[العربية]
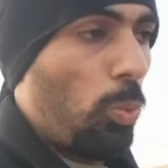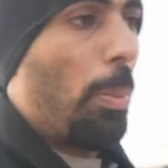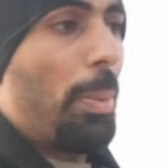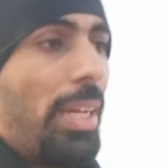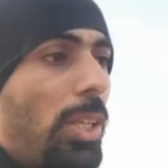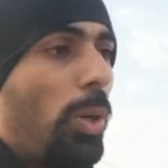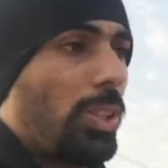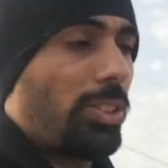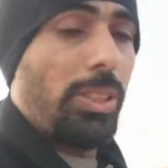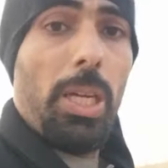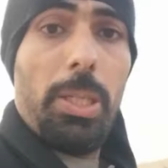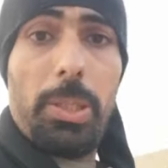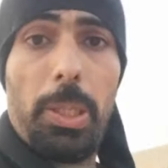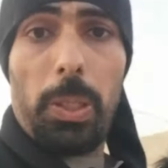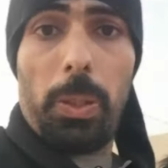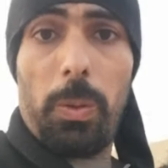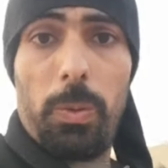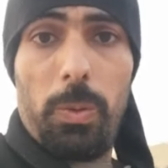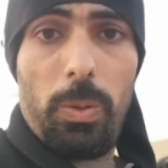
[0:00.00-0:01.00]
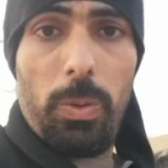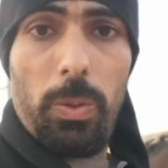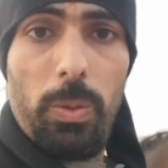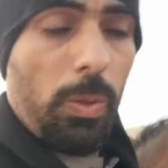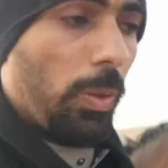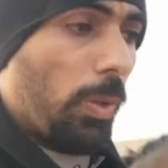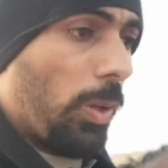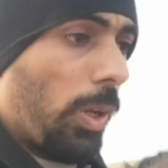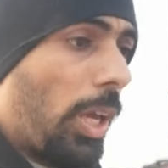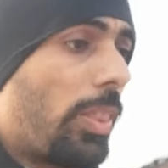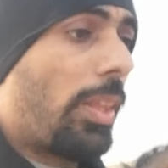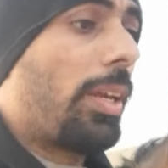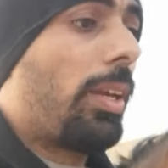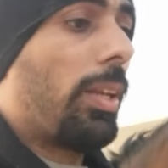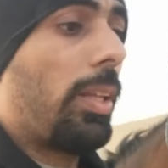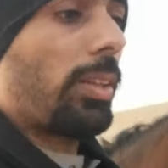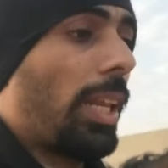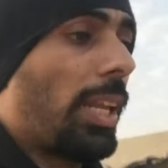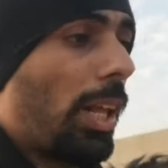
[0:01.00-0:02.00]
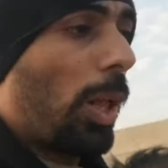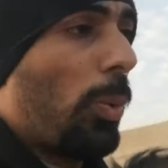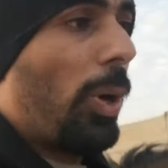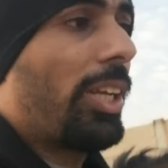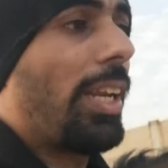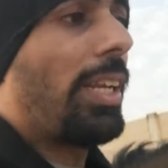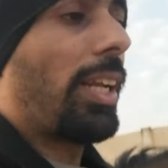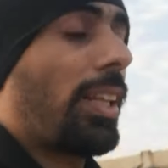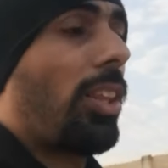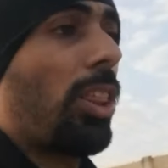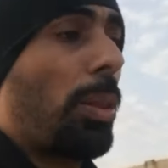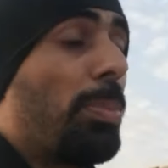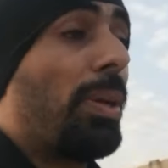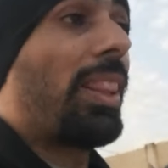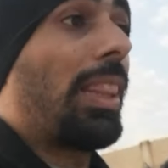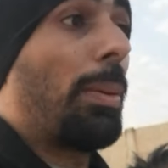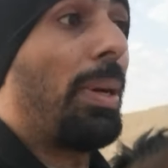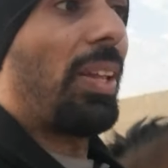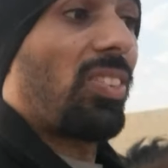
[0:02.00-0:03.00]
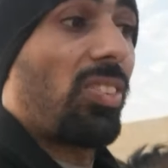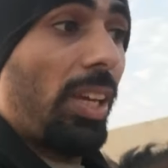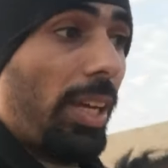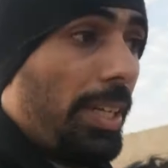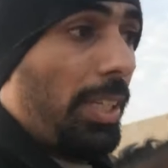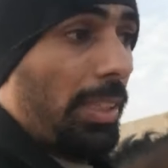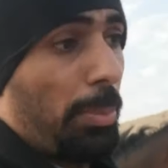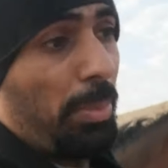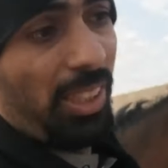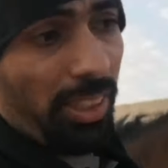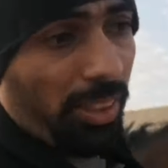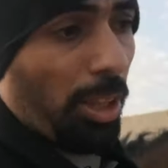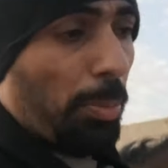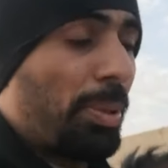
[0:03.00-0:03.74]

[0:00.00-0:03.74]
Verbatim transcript: ومع ادوات تساعدك اذا الطريقه الوحيده انك تثبت ثبات صحيح طبعا تقدر